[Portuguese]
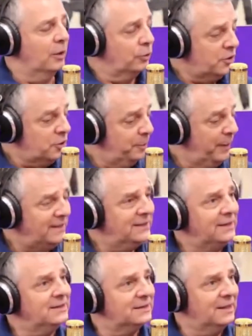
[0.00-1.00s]
Nós
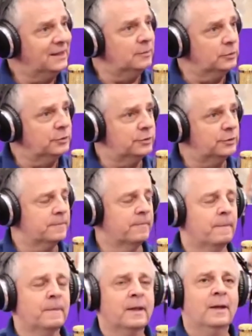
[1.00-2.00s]
precisamos
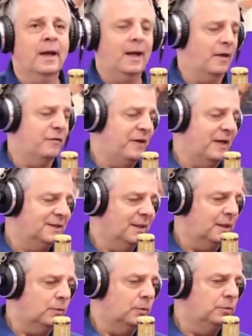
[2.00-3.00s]
ah,
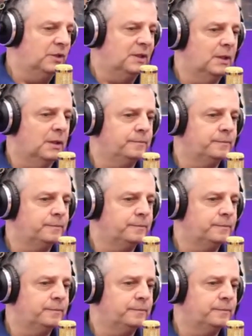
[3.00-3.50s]
fazer com que